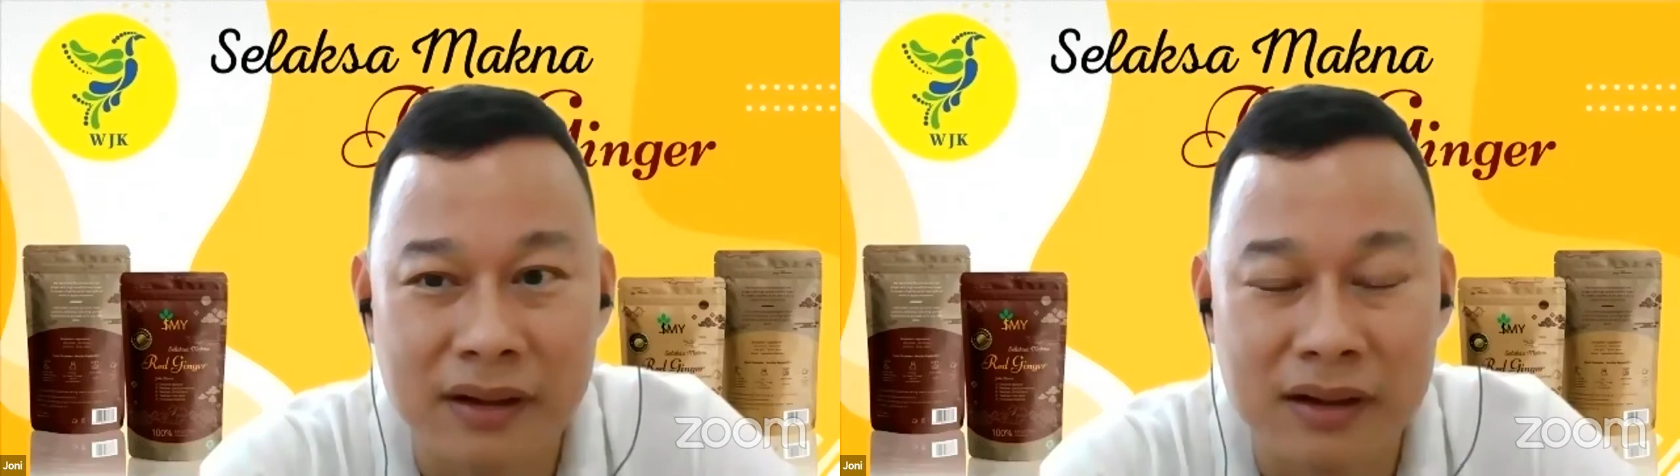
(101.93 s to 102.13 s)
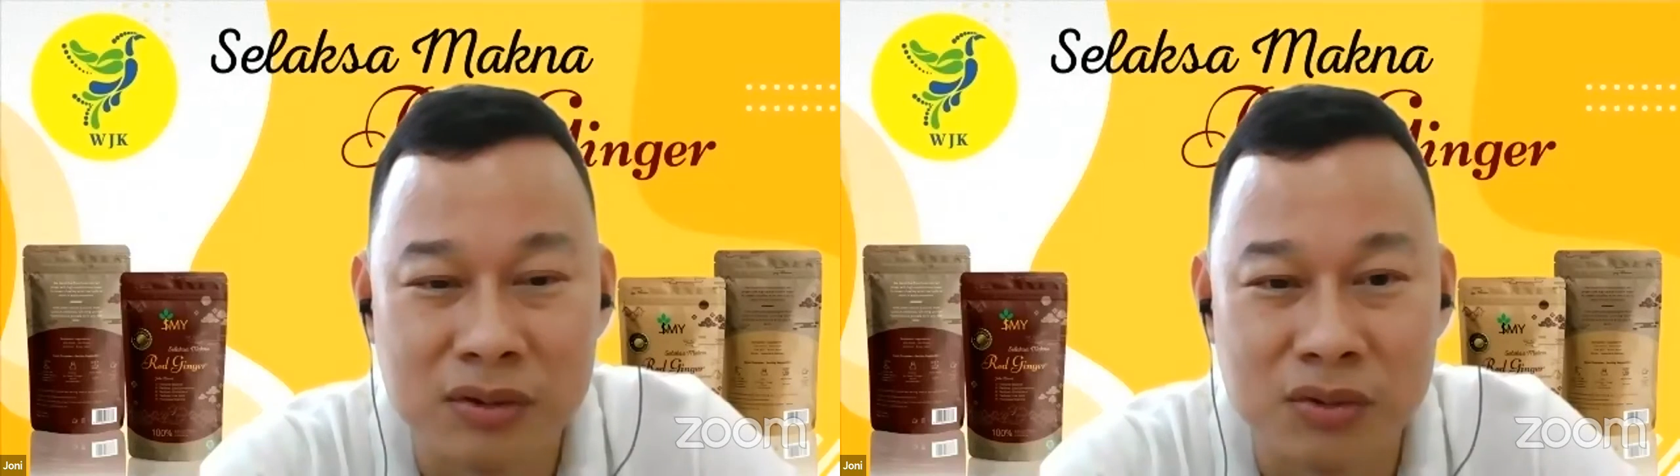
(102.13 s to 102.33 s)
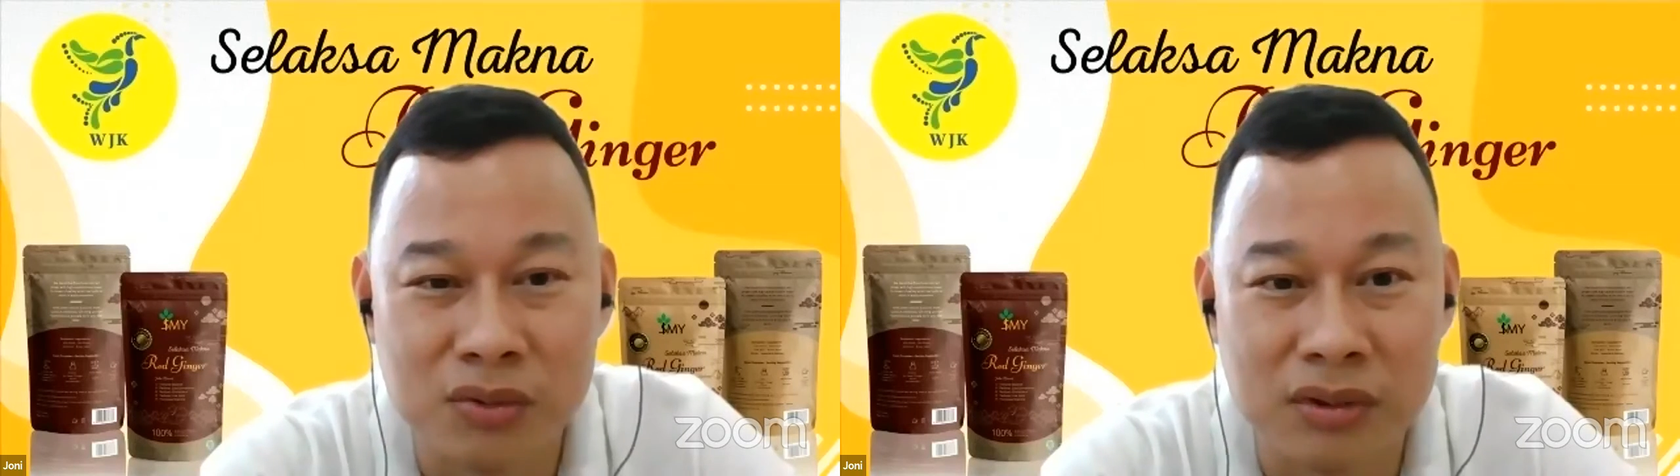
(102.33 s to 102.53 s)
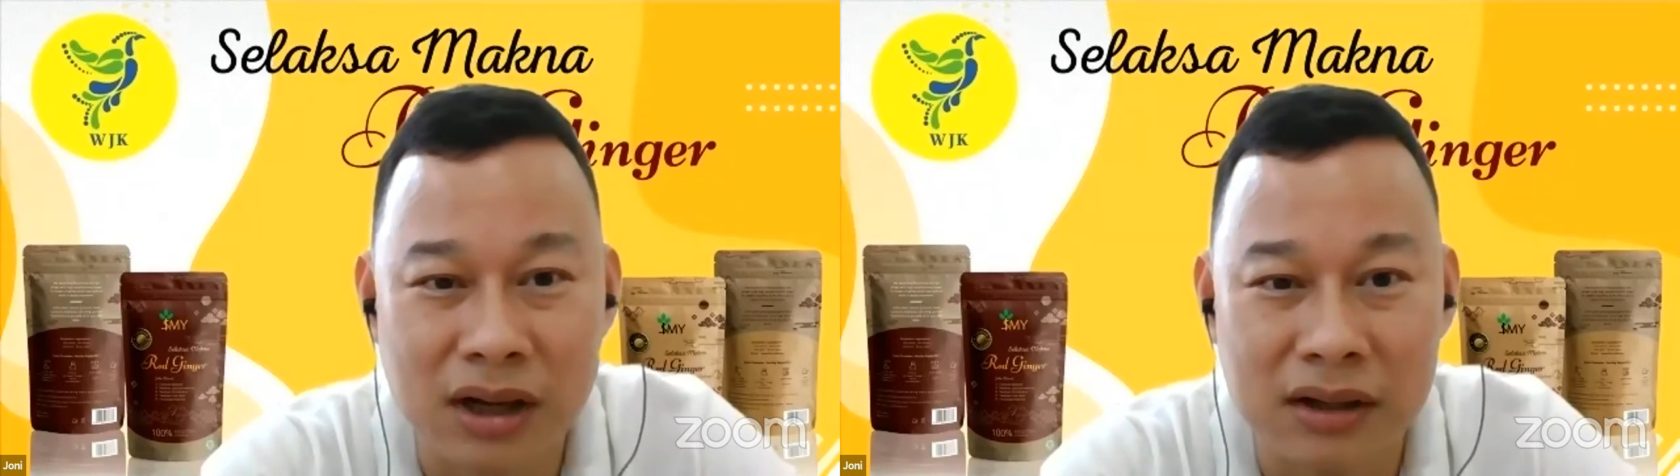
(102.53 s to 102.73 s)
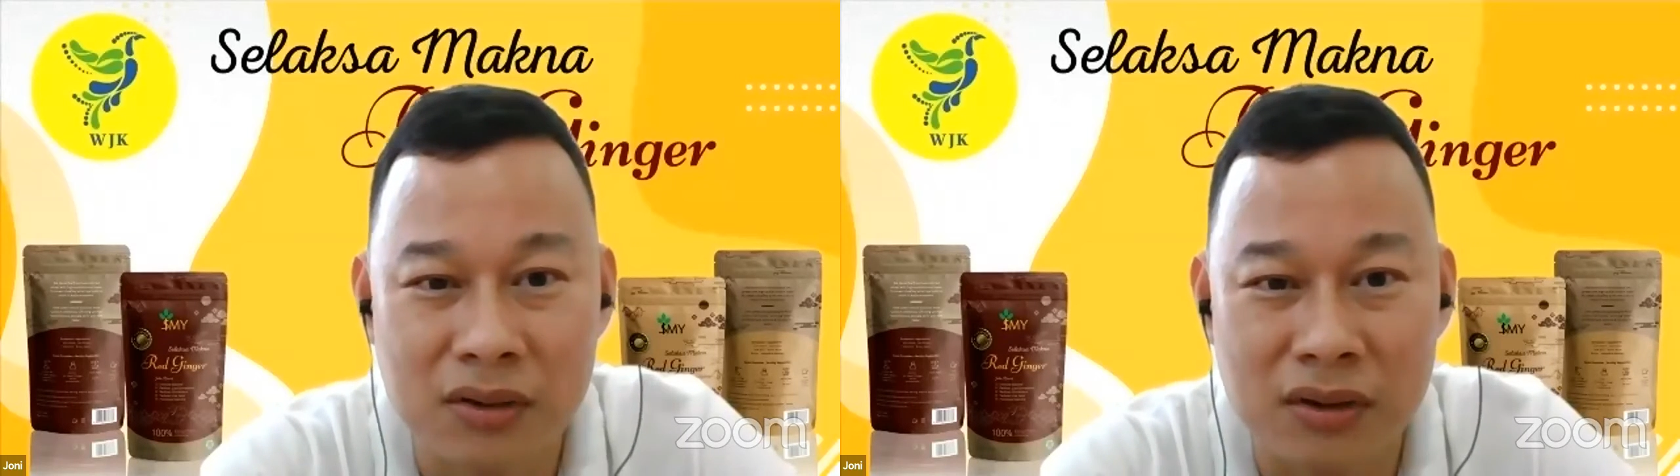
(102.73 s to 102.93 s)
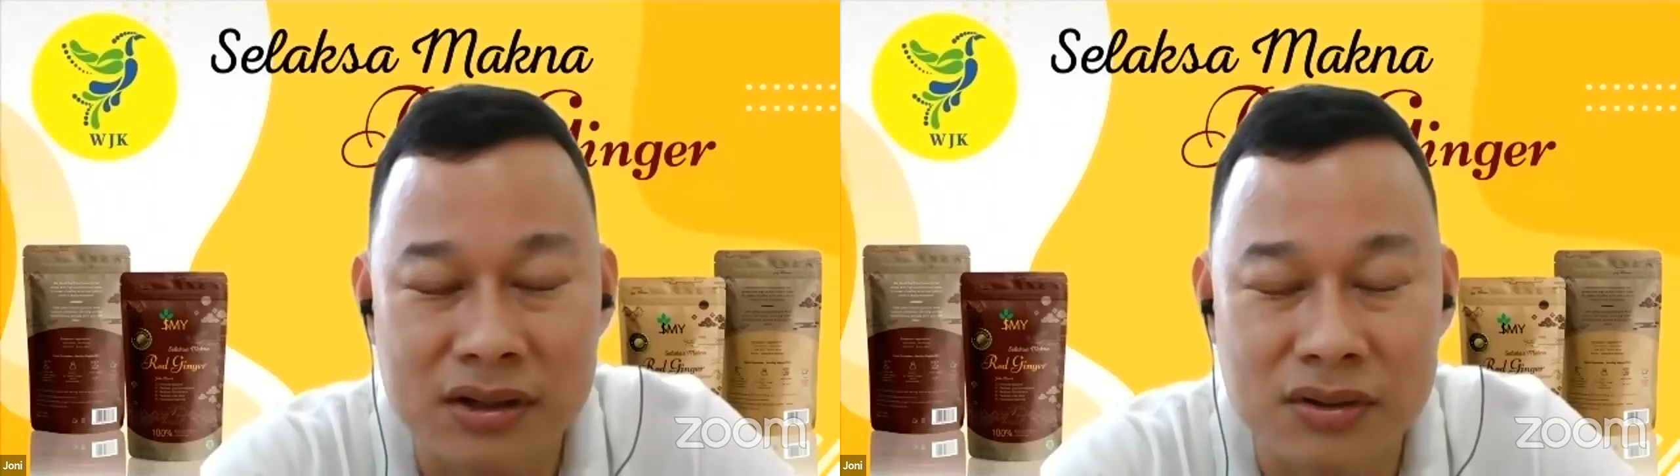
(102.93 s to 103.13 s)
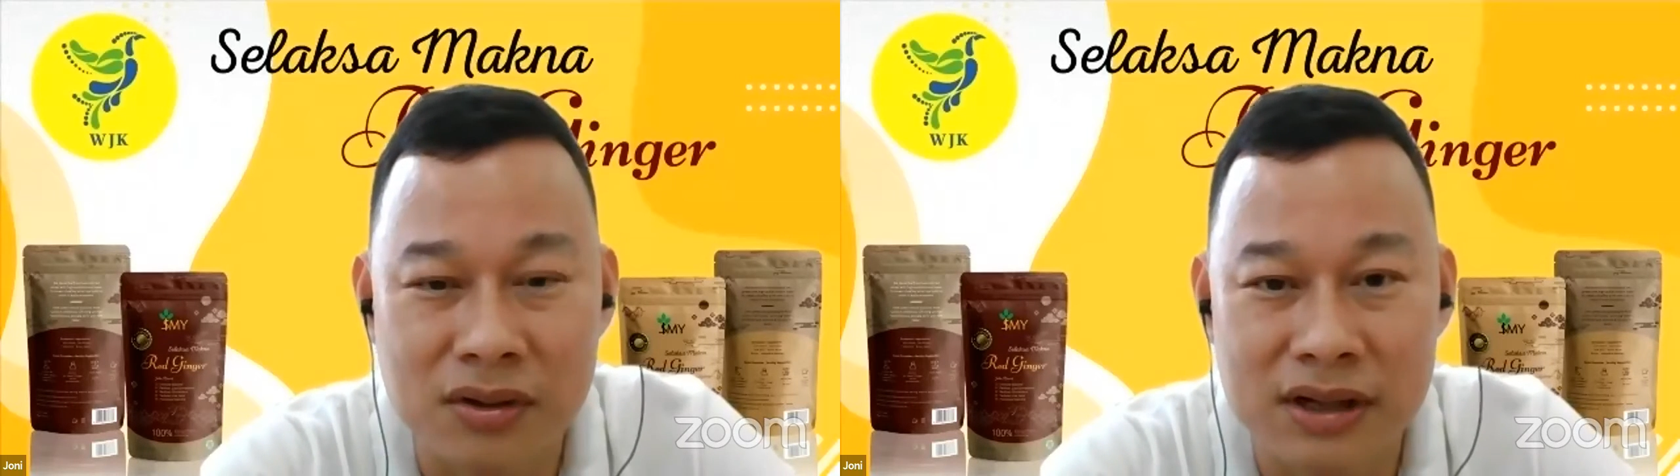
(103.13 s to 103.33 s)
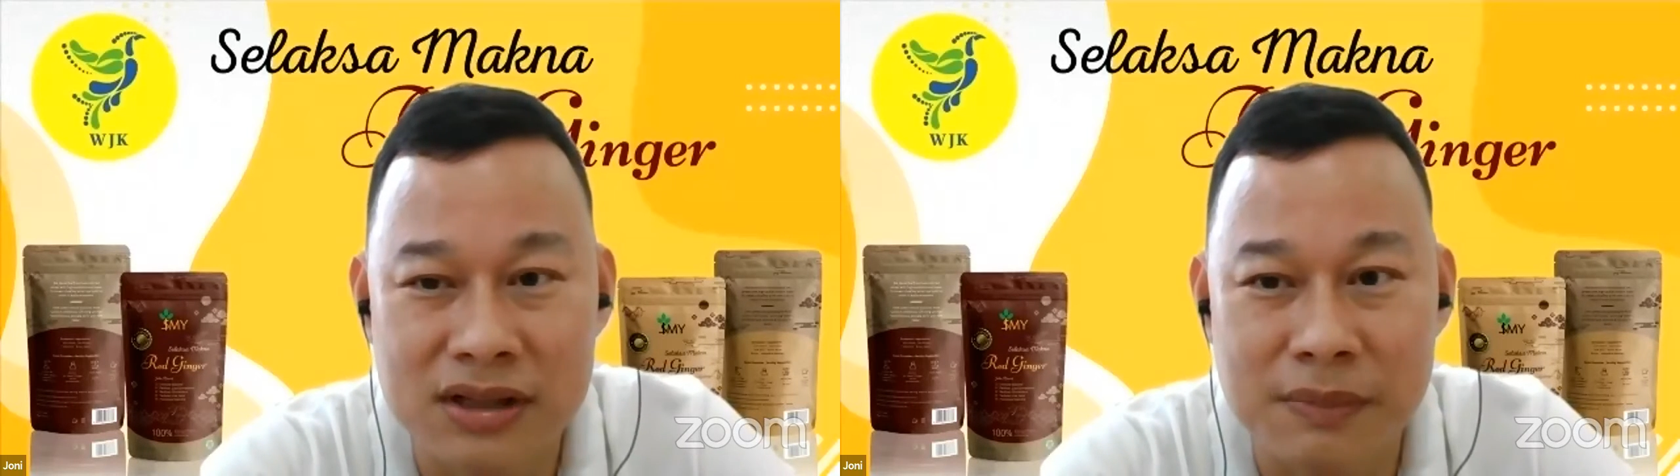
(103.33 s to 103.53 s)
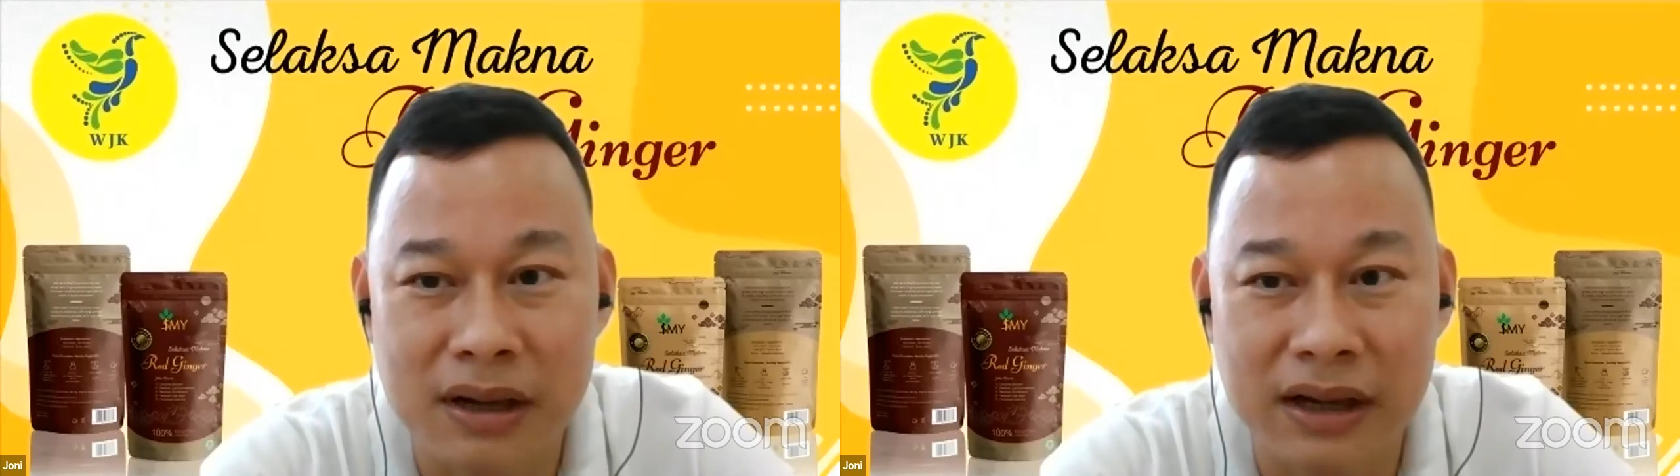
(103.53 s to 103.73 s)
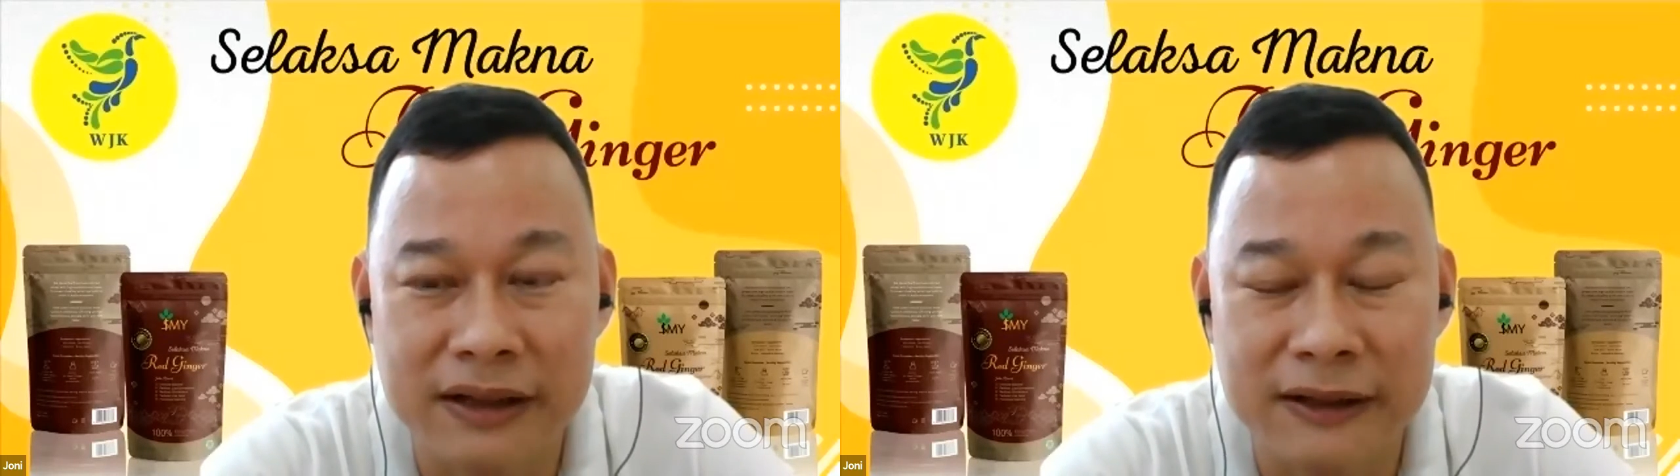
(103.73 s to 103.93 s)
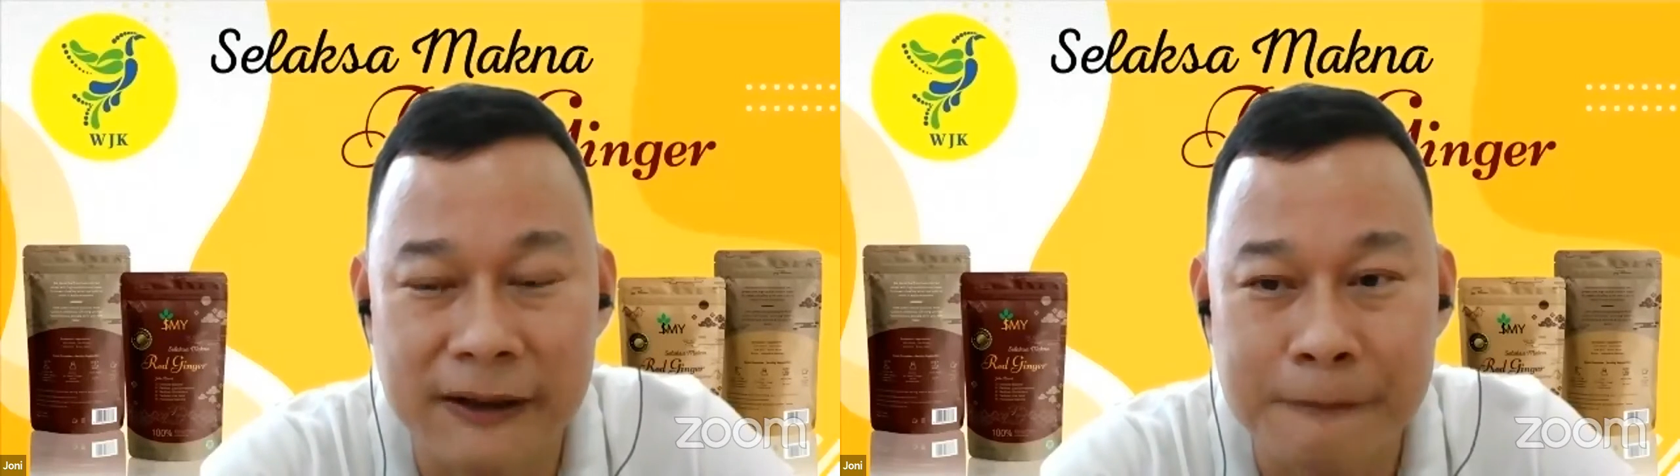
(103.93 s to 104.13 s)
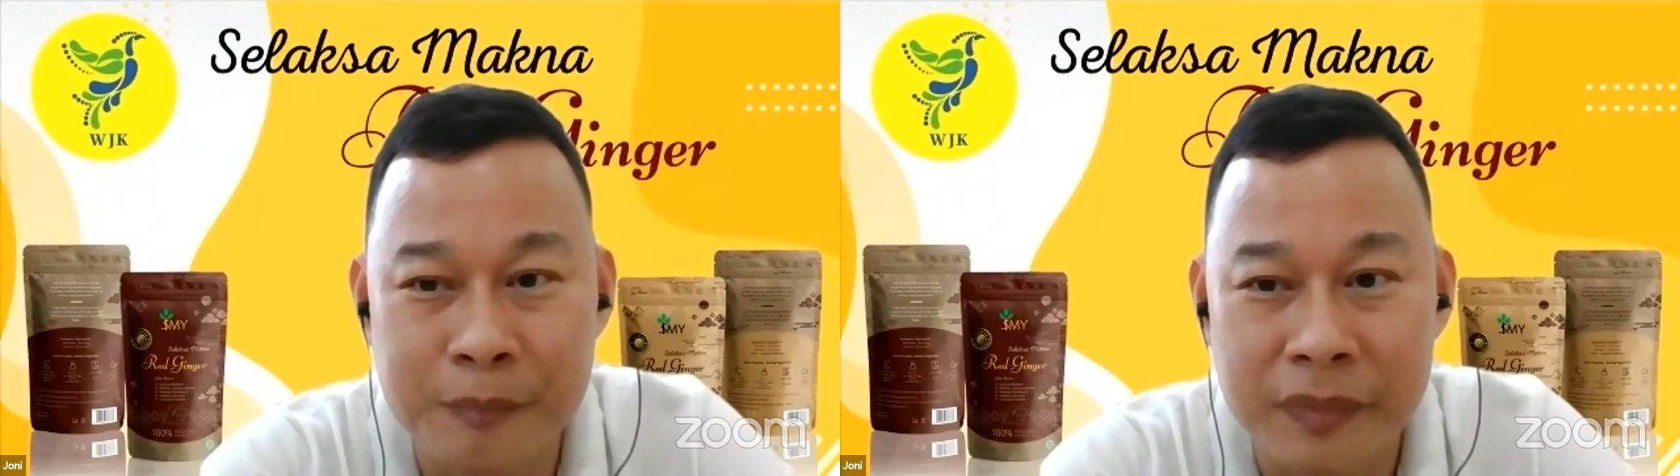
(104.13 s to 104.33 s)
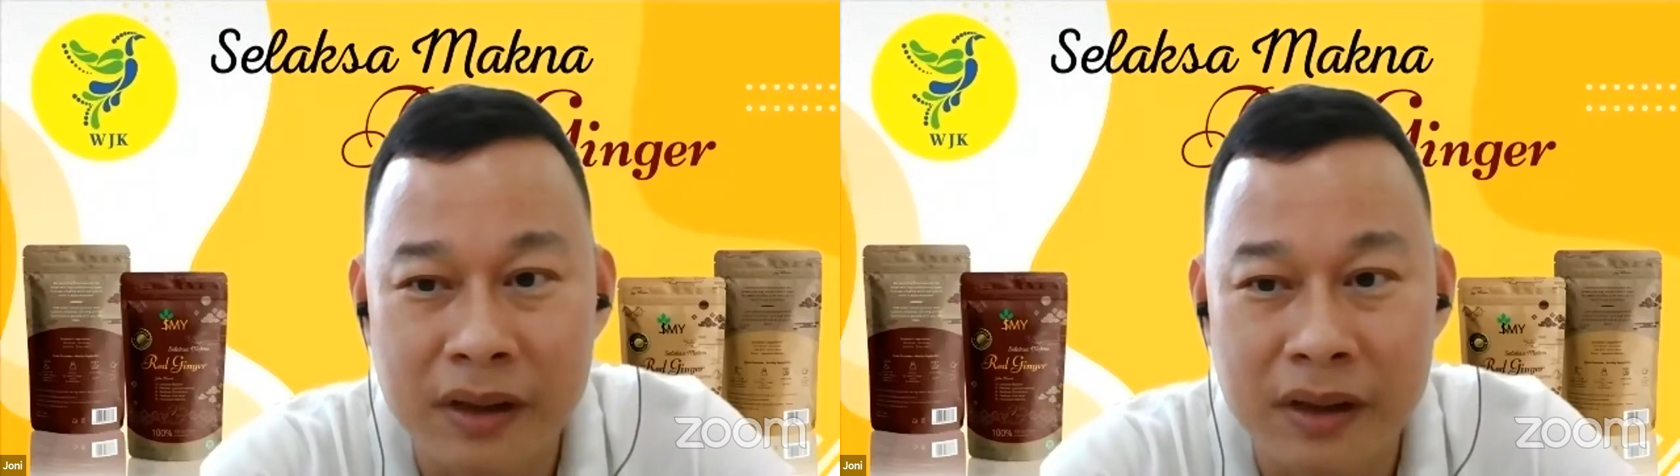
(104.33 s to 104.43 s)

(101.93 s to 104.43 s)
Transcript: uh, turunkan kolesterol dan sebagainya